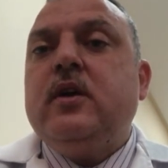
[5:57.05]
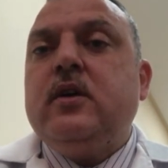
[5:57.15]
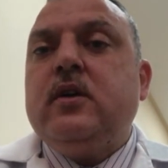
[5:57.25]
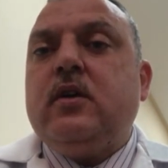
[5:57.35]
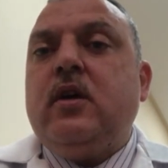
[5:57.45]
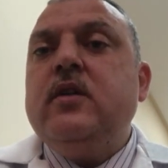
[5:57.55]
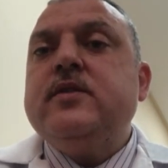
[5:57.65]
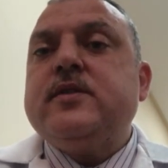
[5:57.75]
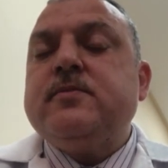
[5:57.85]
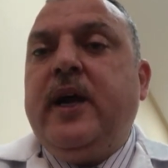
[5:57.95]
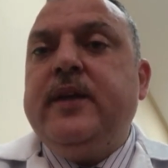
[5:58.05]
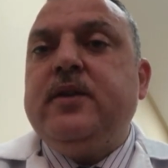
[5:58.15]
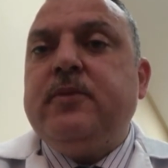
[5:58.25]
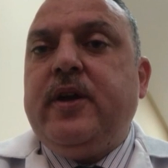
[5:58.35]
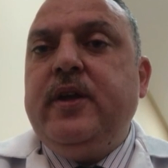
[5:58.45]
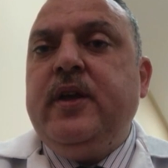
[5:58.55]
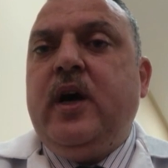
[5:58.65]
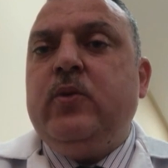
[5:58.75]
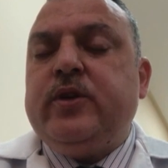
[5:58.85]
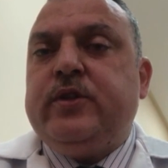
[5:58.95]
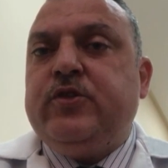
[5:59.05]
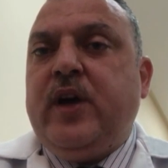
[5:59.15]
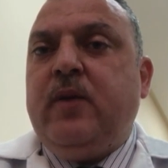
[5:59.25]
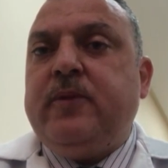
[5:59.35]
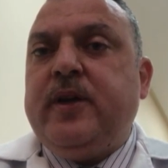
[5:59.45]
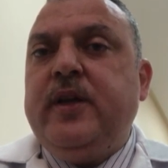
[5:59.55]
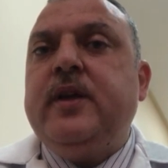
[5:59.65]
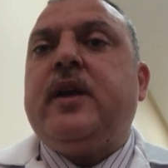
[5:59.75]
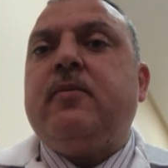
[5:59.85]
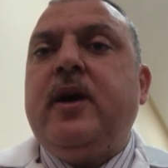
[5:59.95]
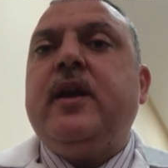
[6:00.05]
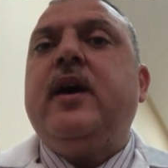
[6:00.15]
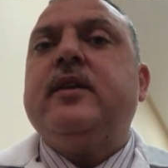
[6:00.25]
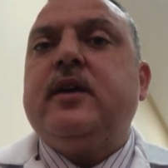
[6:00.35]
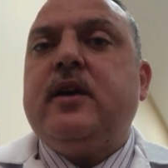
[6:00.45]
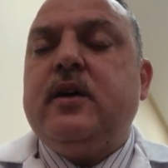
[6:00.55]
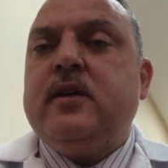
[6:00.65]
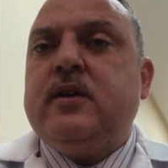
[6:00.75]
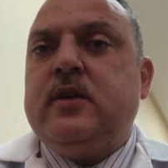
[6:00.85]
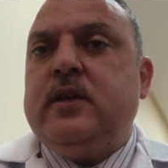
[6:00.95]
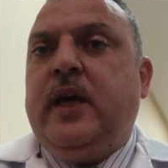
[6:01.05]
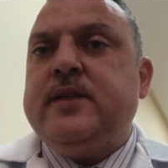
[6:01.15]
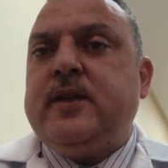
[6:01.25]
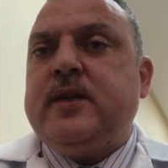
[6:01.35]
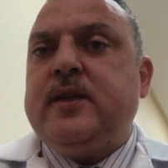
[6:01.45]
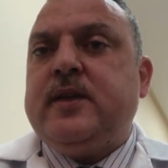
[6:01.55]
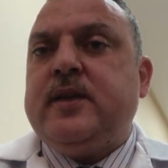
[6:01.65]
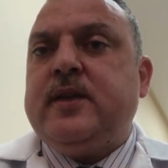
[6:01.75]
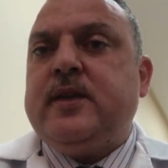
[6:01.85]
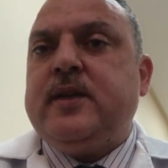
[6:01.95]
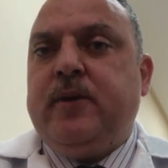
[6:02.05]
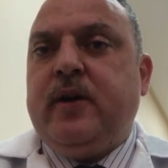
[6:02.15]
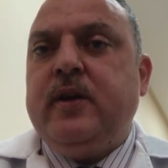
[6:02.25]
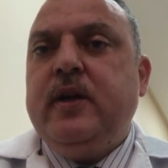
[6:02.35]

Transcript: آه، قلص معدي مريئي او ارتجاع مريئي كمان هذا آه، رح يسبب مشكله اكبر